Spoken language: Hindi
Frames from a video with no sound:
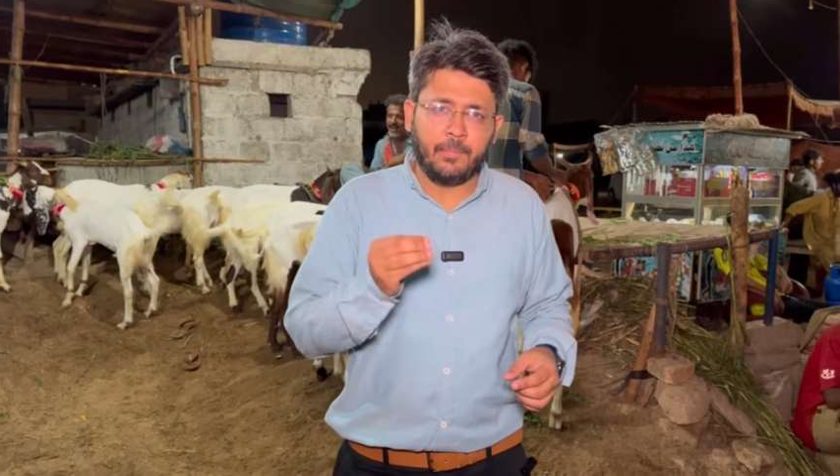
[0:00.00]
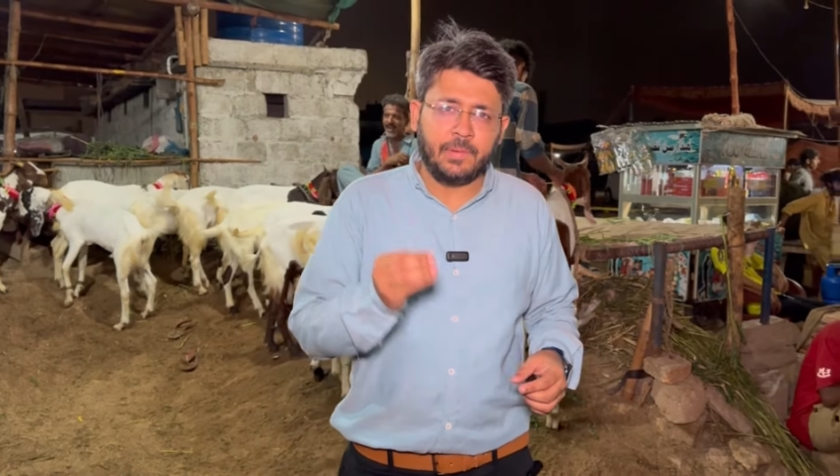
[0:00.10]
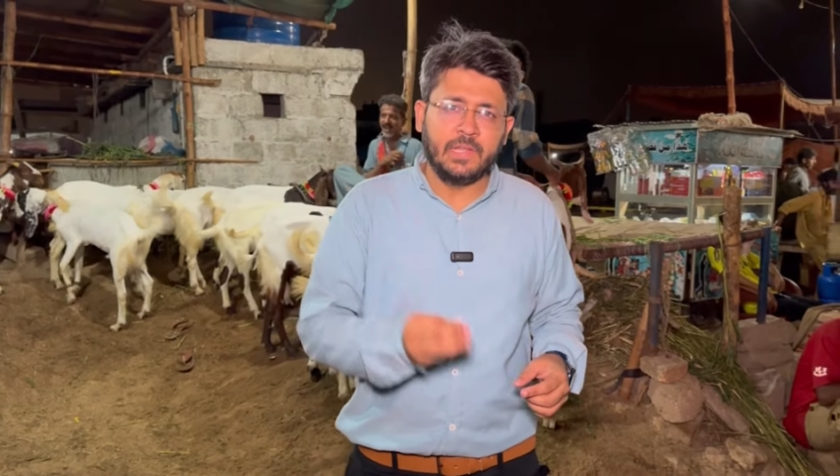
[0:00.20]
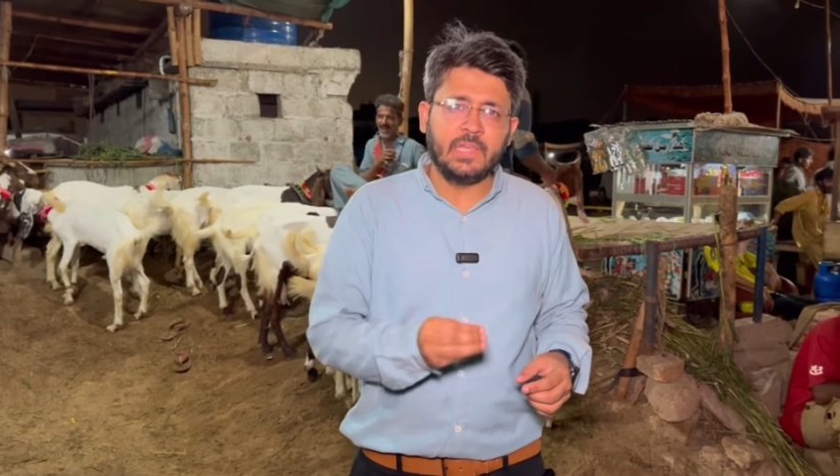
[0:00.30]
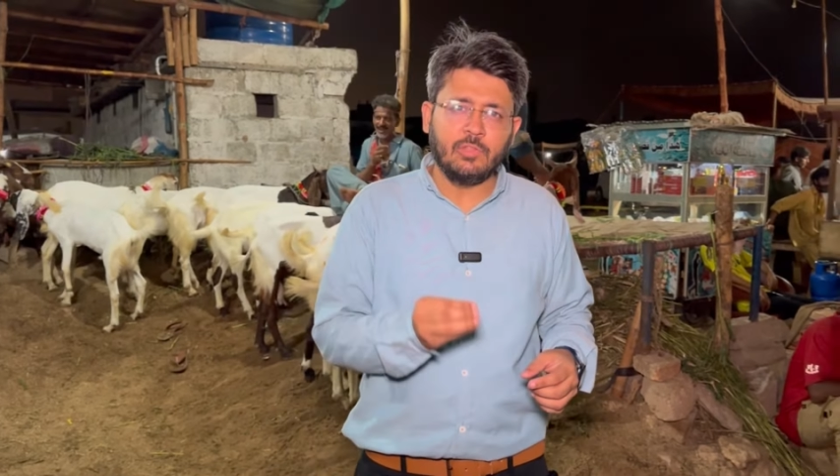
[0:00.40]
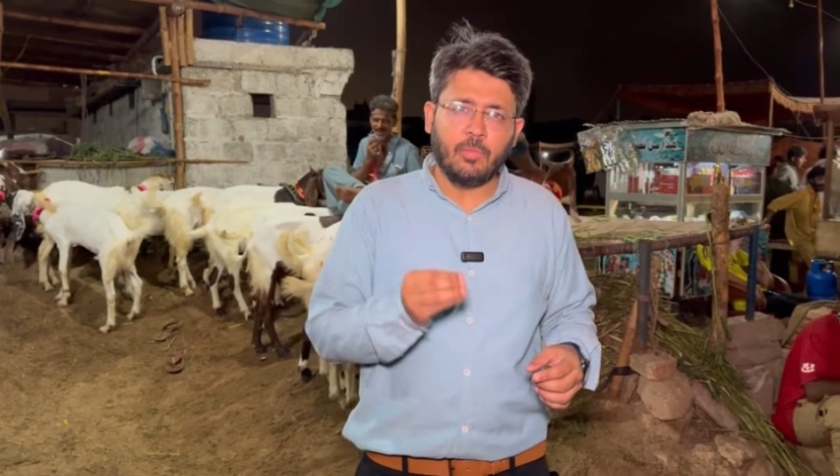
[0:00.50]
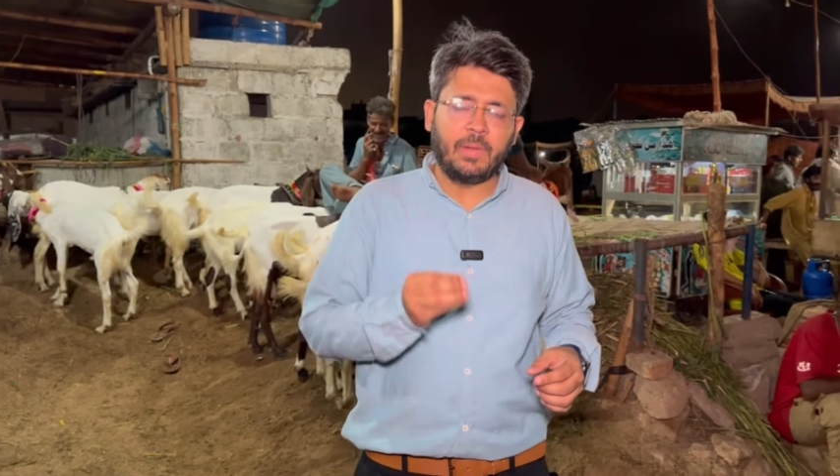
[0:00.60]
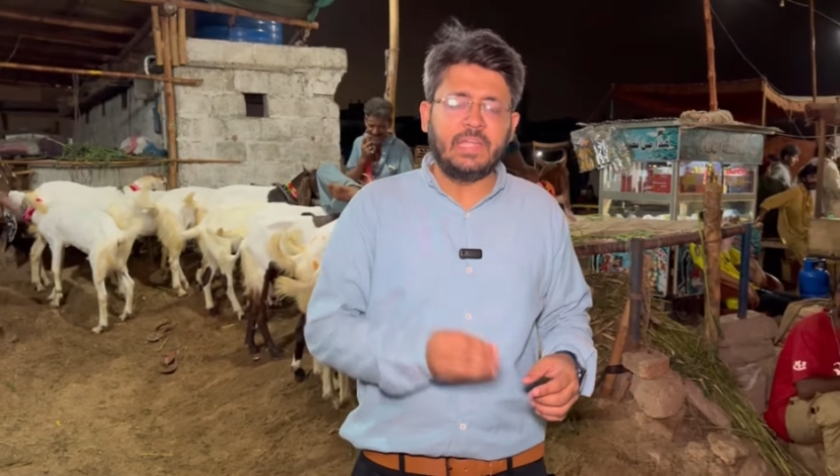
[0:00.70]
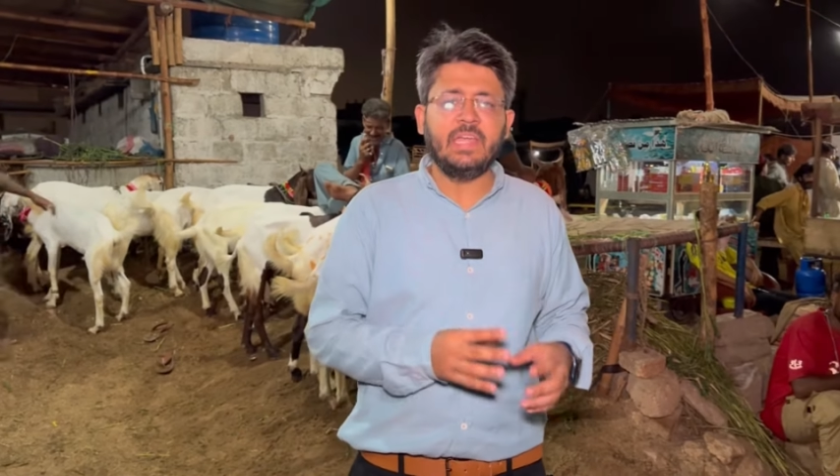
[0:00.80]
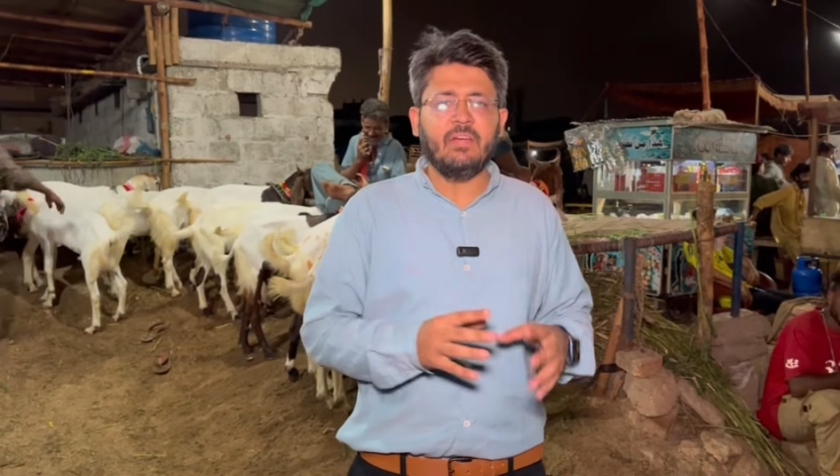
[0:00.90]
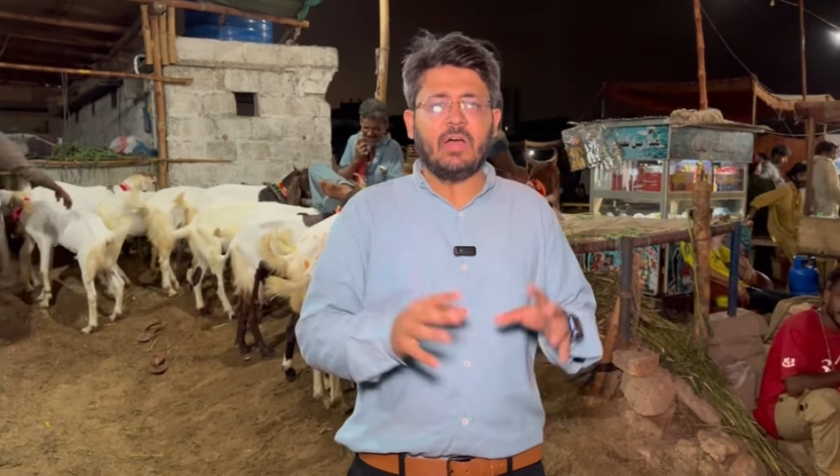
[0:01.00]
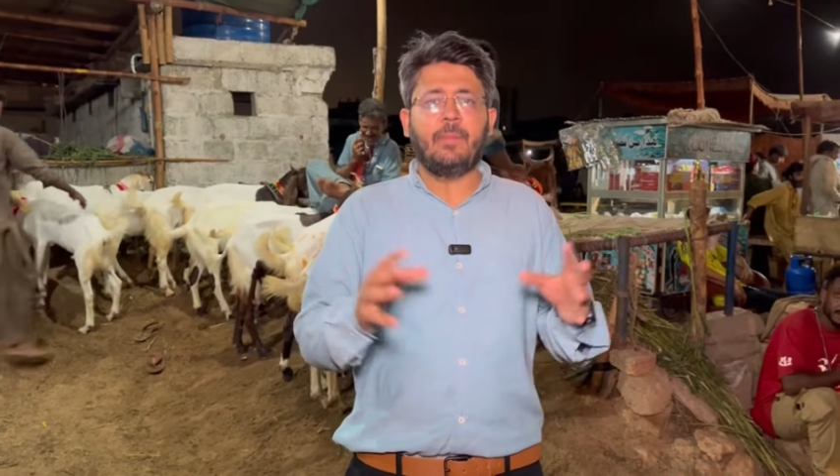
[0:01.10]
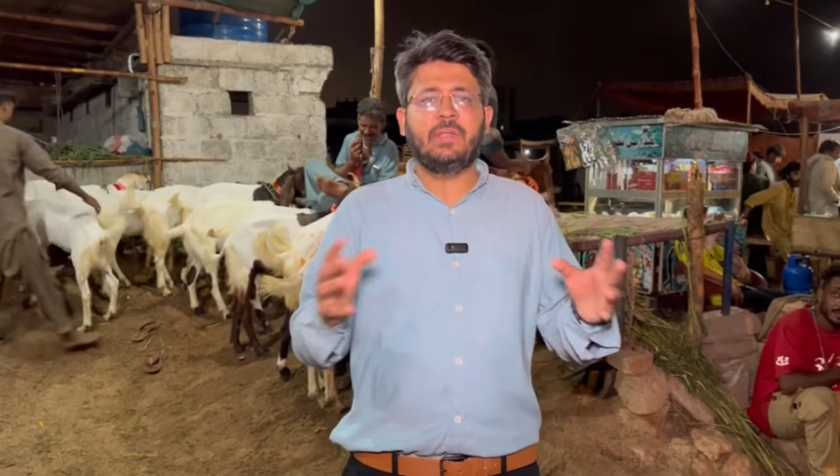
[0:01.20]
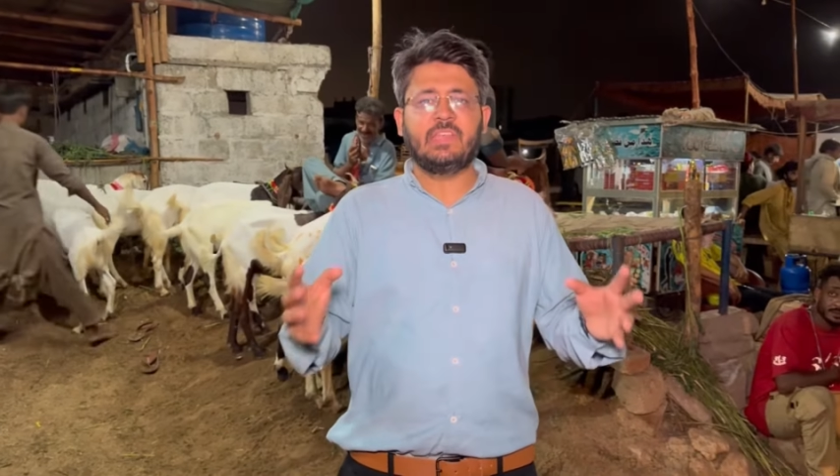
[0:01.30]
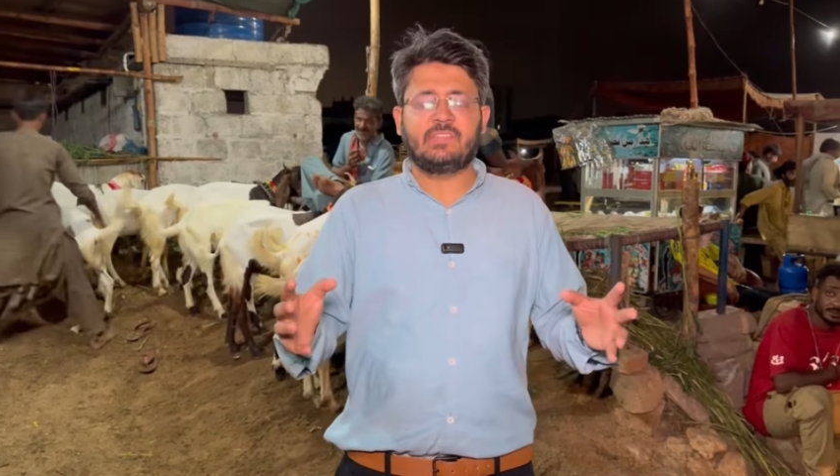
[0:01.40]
पीढ़ी की जो मंडी है वहां पर